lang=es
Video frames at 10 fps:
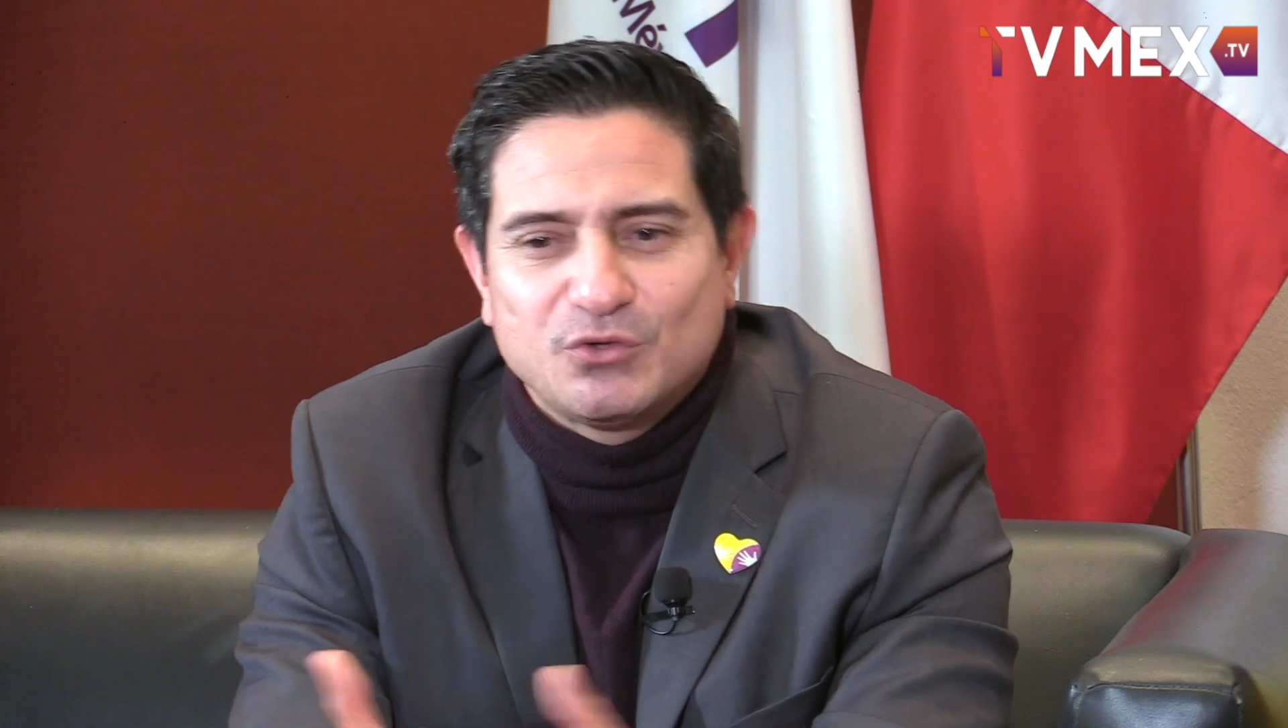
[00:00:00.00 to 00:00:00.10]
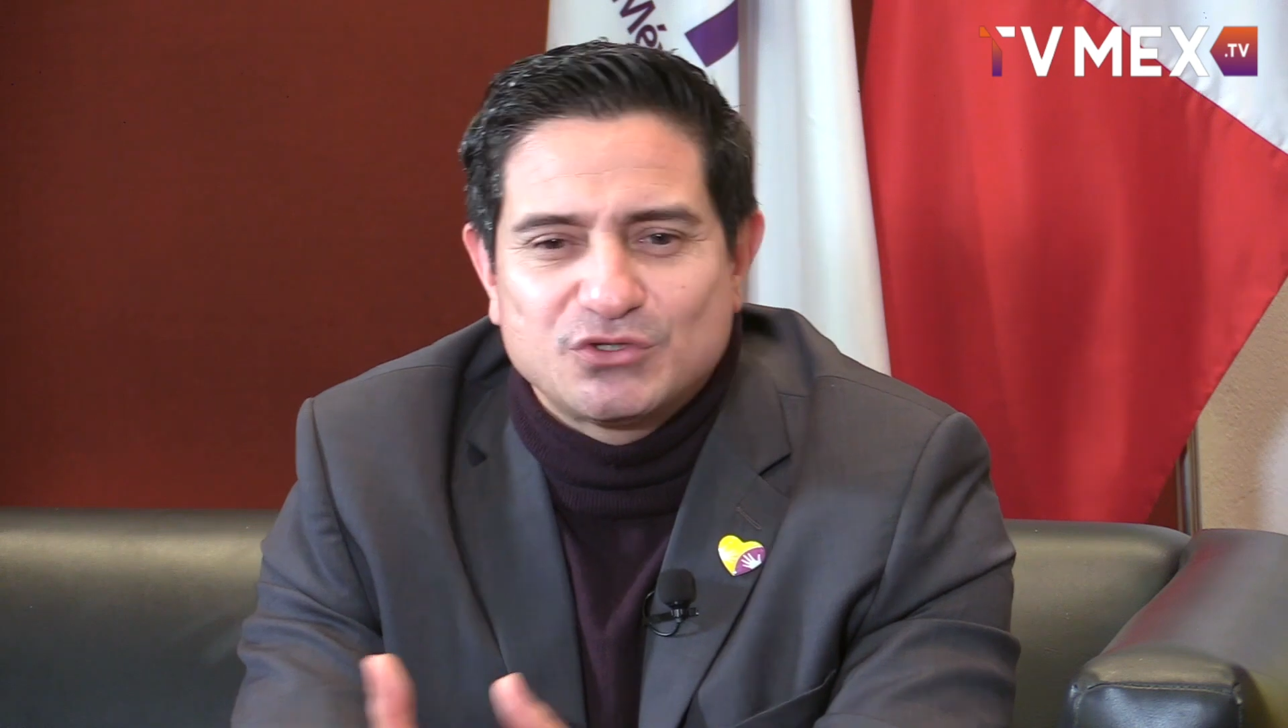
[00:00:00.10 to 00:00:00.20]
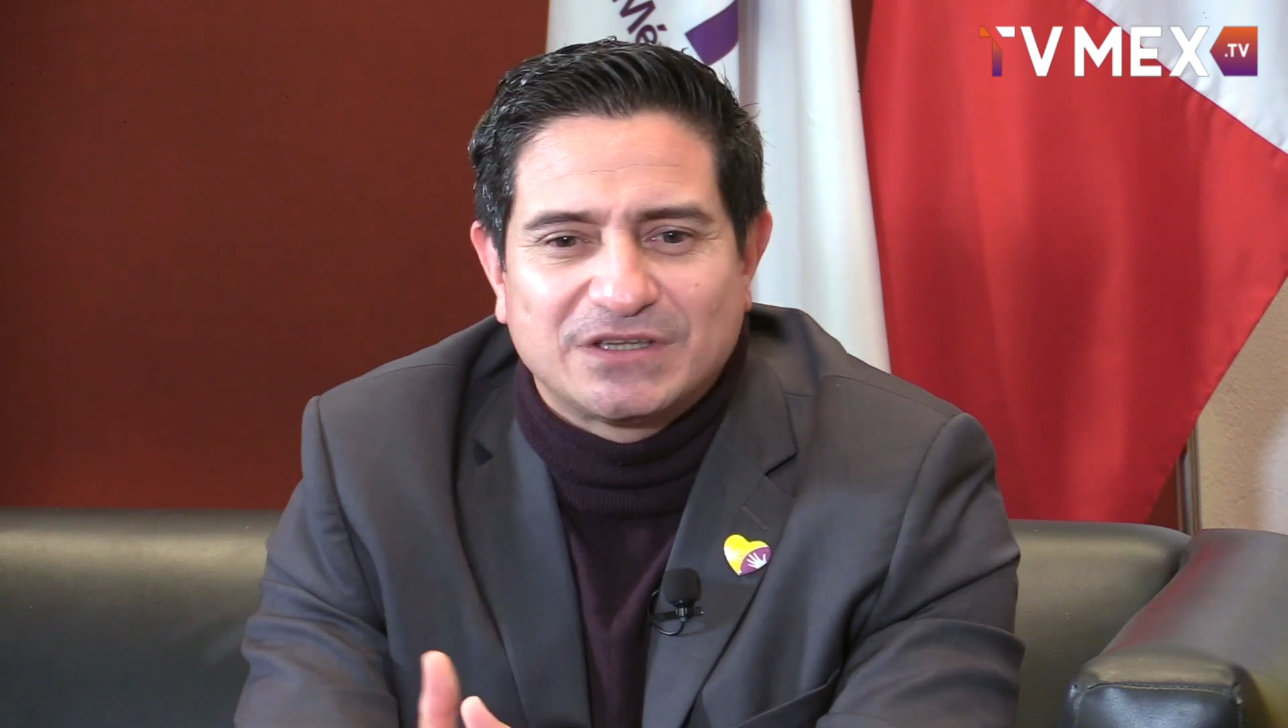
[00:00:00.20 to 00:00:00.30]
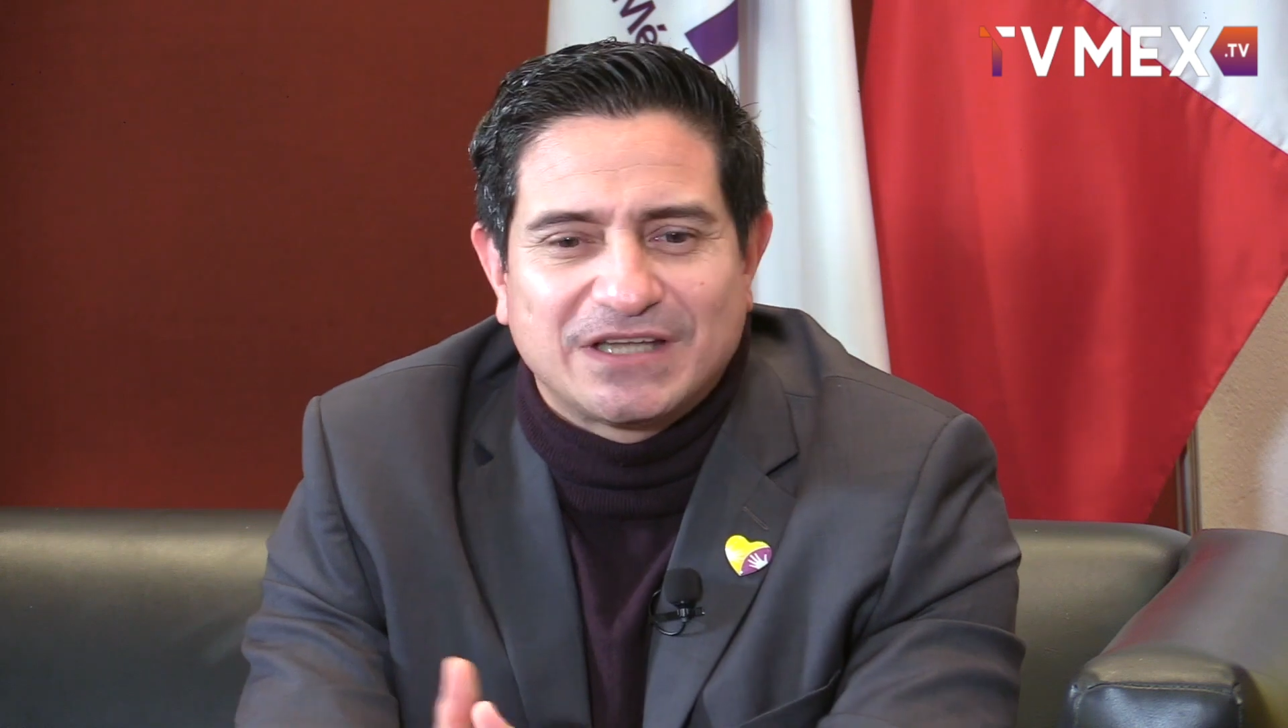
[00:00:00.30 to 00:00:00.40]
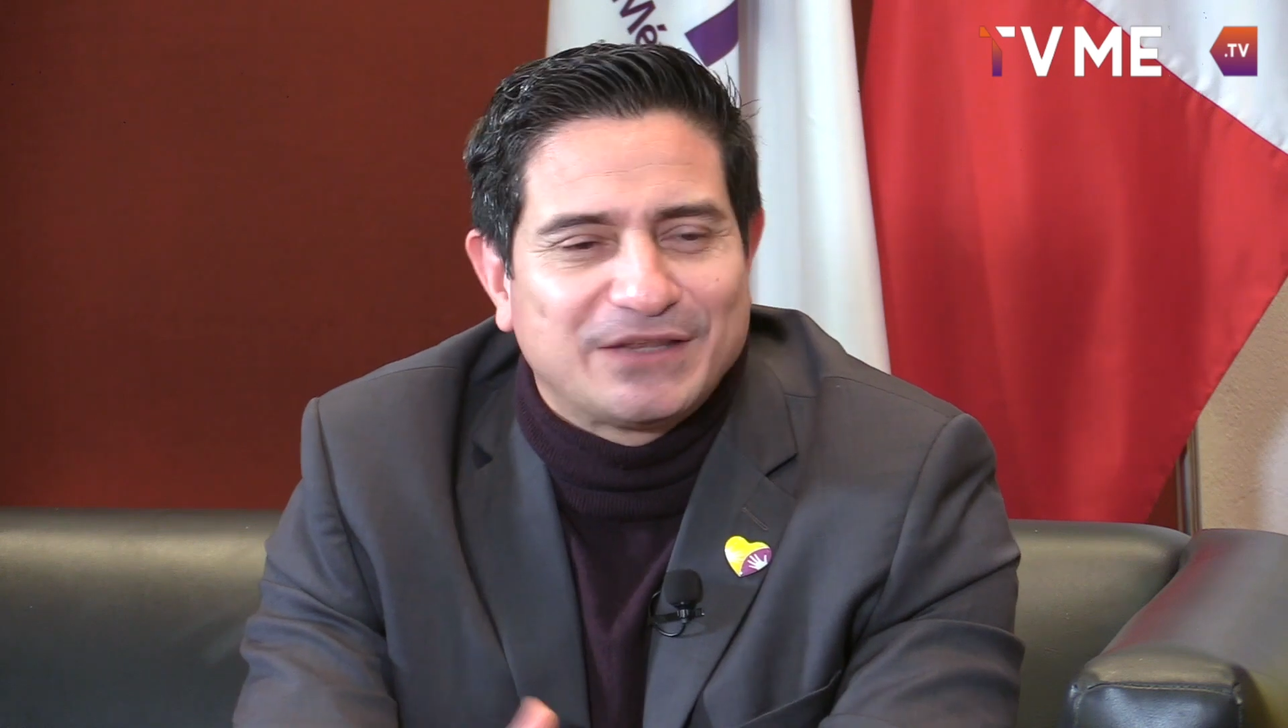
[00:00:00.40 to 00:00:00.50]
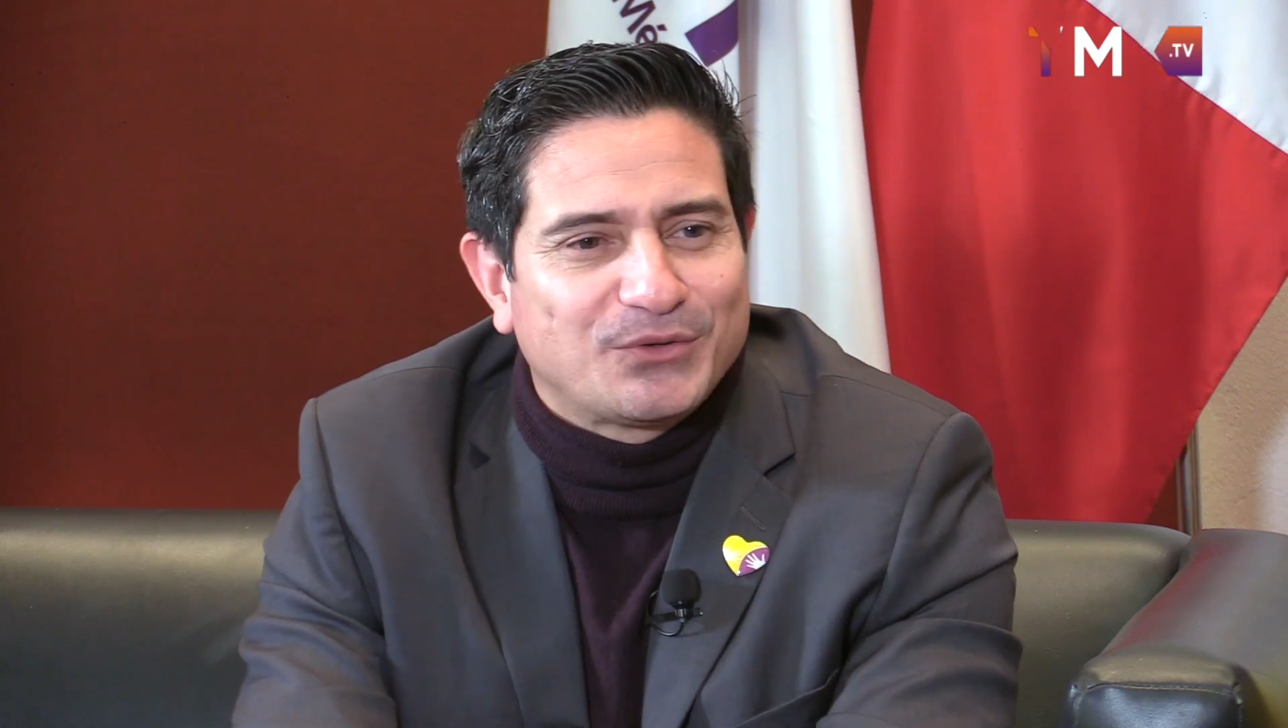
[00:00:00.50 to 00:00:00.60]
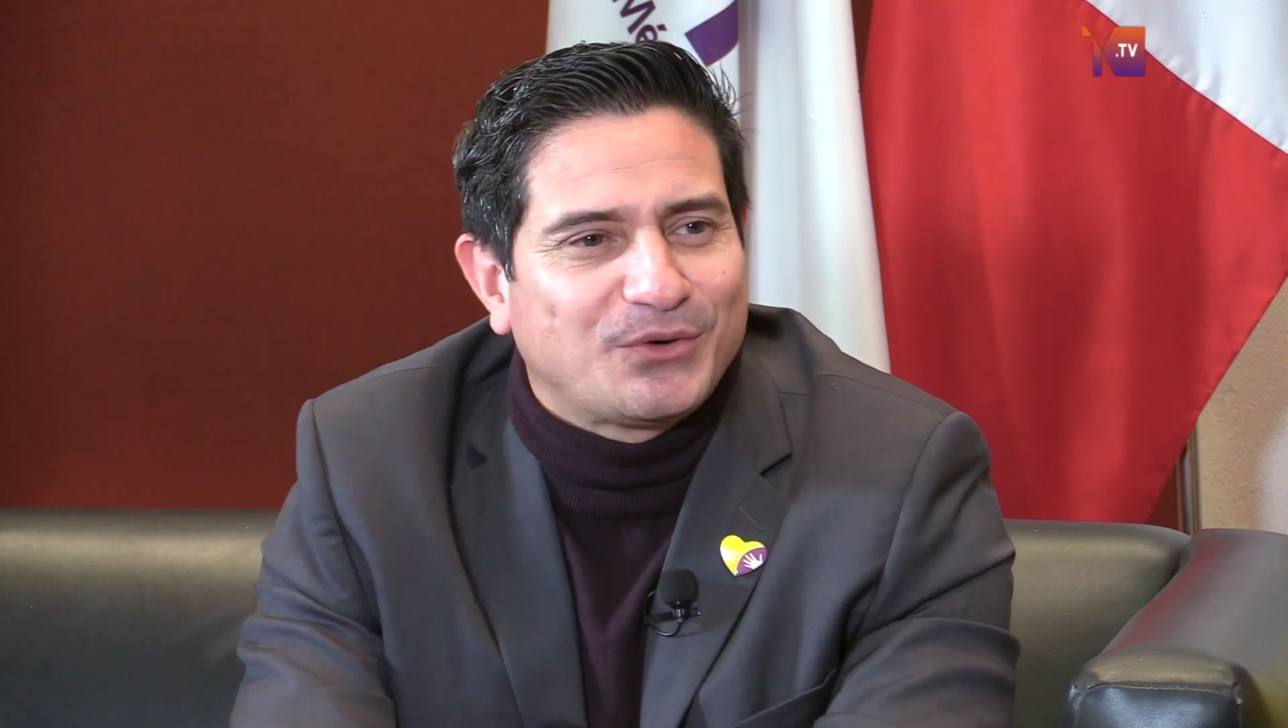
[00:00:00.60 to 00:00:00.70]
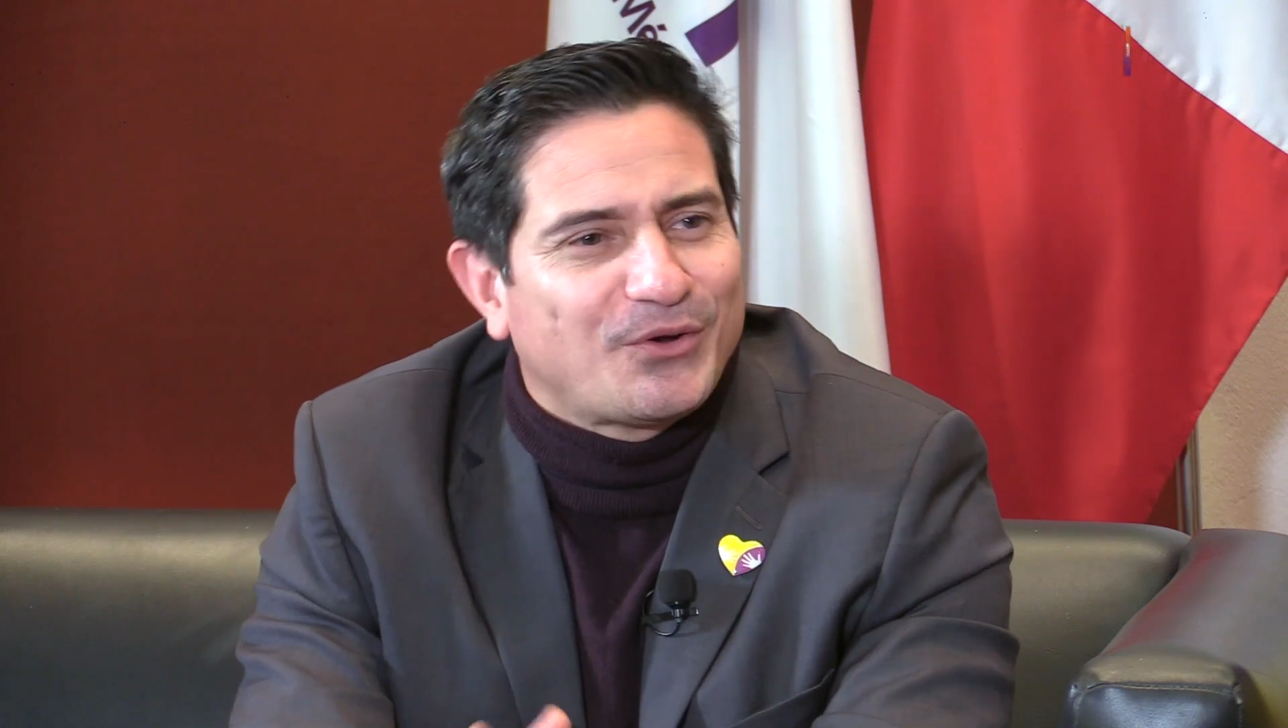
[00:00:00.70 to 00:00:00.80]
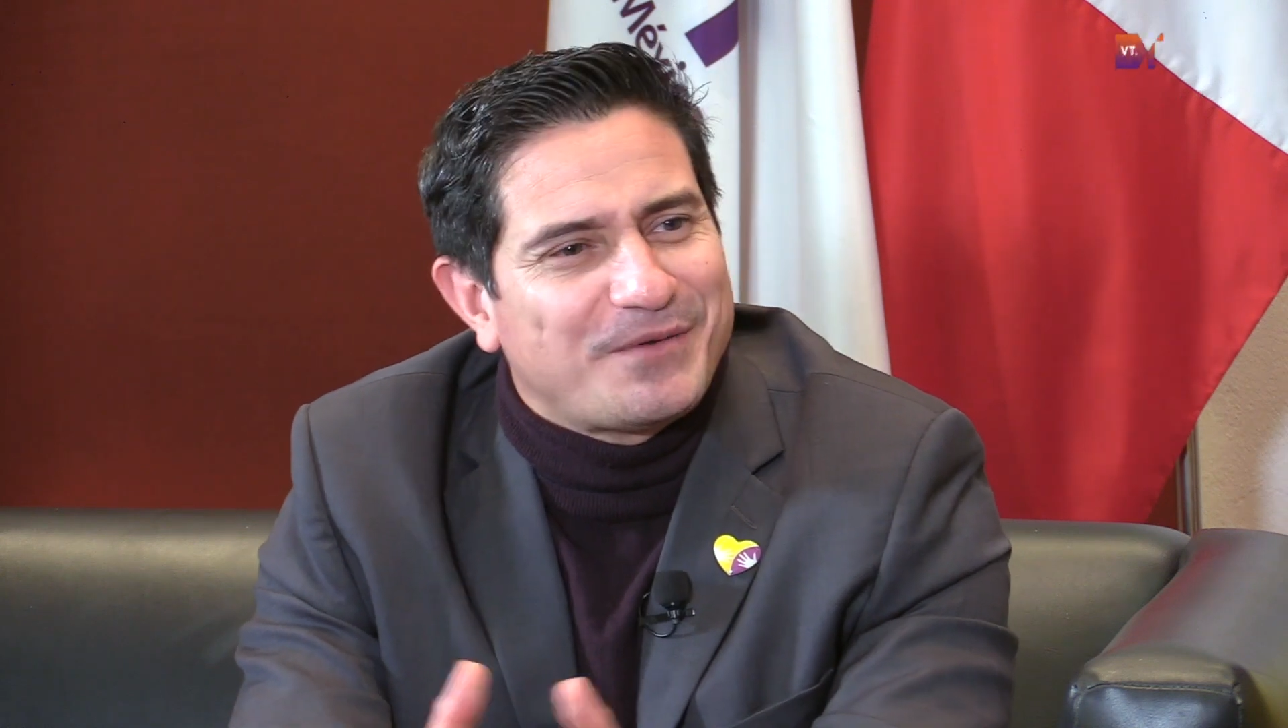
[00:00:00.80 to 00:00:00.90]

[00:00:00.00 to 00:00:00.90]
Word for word: mucho en Teletón,